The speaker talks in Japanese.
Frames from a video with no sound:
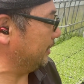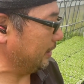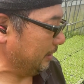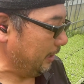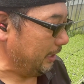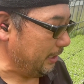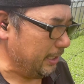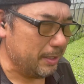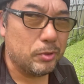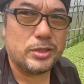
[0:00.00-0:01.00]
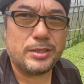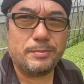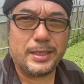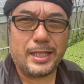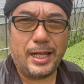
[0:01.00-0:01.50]
んがね、えー、もし
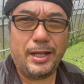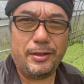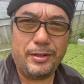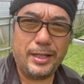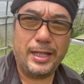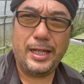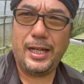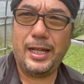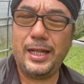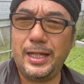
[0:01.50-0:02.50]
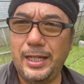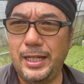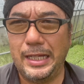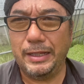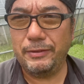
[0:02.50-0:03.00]
まだ
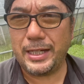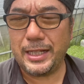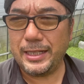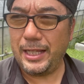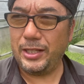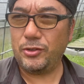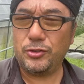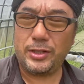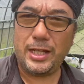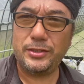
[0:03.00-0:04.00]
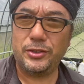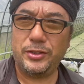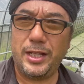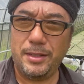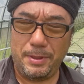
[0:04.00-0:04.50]
あわからないことがあるよう
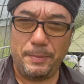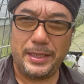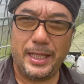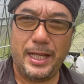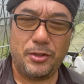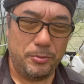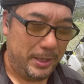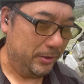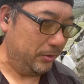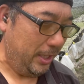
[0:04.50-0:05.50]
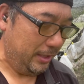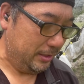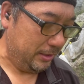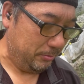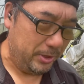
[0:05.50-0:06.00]
であればまたコメント欄
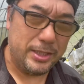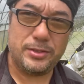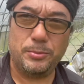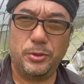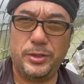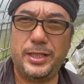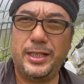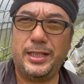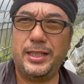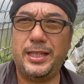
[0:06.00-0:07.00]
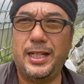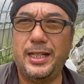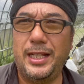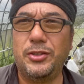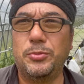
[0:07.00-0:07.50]
にでもね質問いただけたら
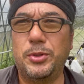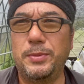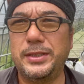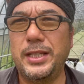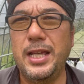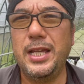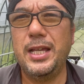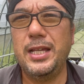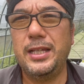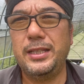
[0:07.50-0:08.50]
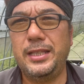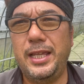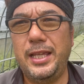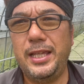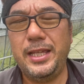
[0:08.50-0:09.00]
なと思います
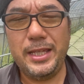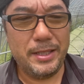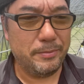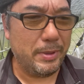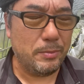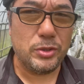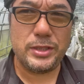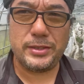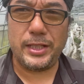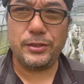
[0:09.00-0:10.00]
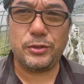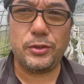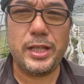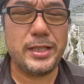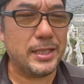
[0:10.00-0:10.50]
でまあもし
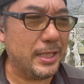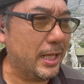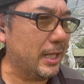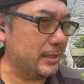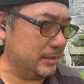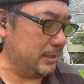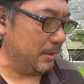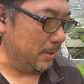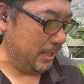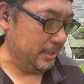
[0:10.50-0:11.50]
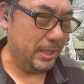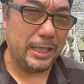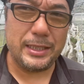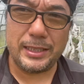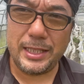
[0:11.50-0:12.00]
セルトレイじゃなかった場合
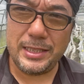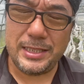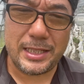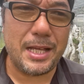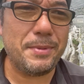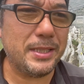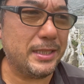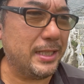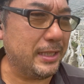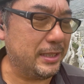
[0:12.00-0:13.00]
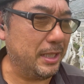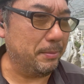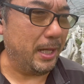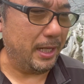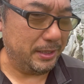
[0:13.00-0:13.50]
畑に直巻きだった
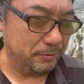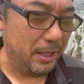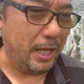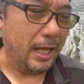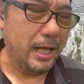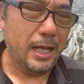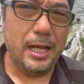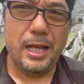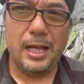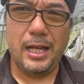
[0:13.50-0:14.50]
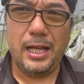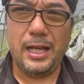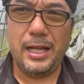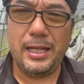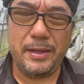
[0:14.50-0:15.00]
場合は
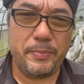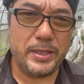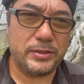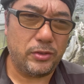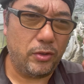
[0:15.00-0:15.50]
あやっぱりそ